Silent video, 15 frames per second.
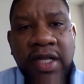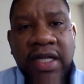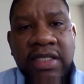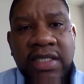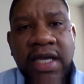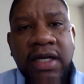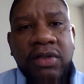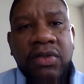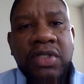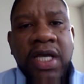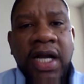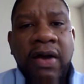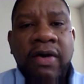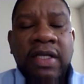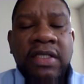si bien es
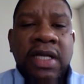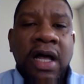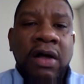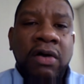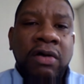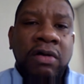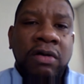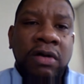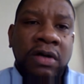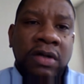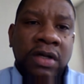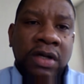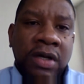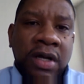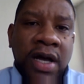cierto, se han avanzado
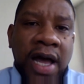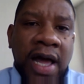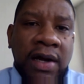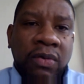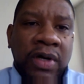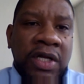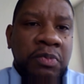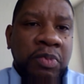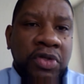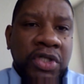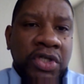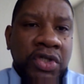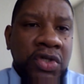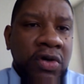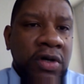con
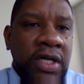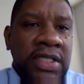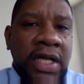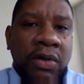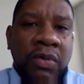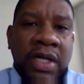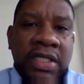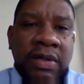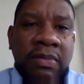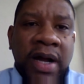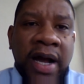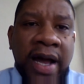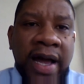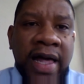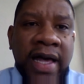algunas posiciones,
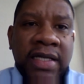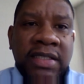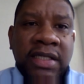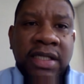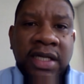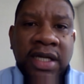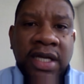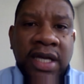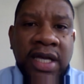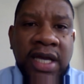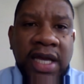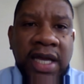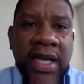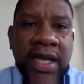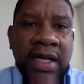algunas embajadas
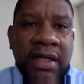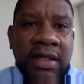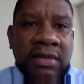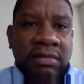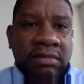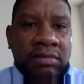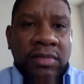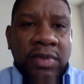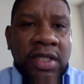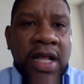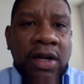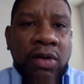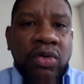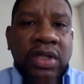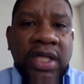en,
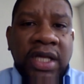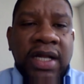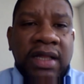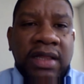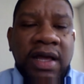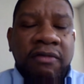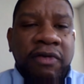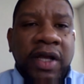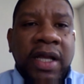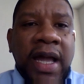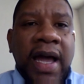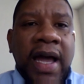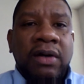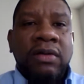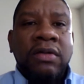el continente
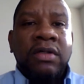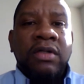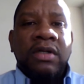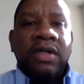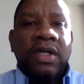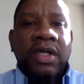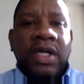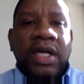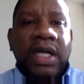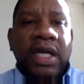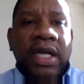africano,